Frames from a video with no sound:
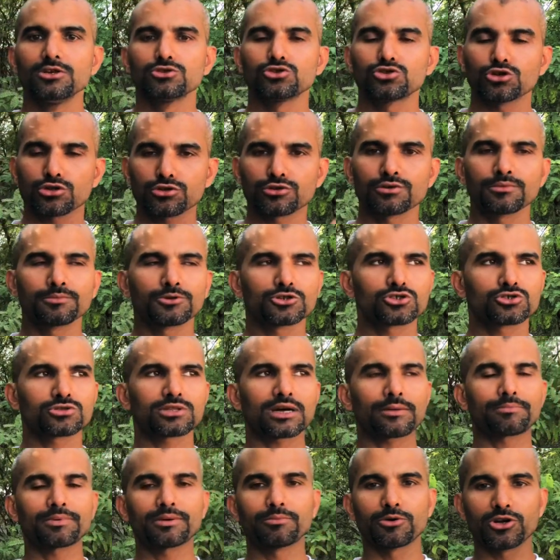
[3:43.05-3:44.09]
যতক্ষণ পর্যন্ত
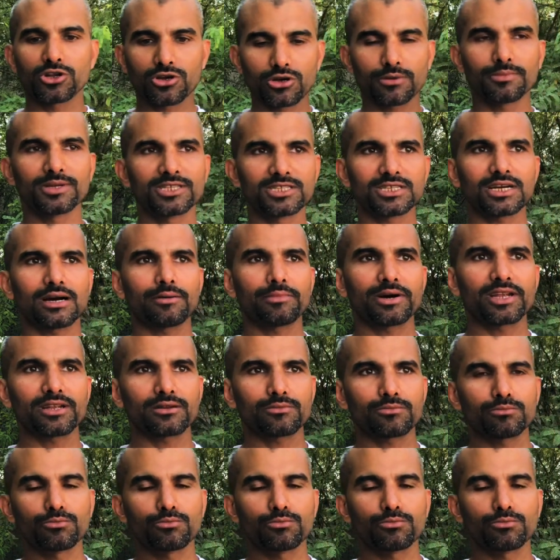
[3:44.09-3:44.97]
আপনি মনে করবেন যে আমার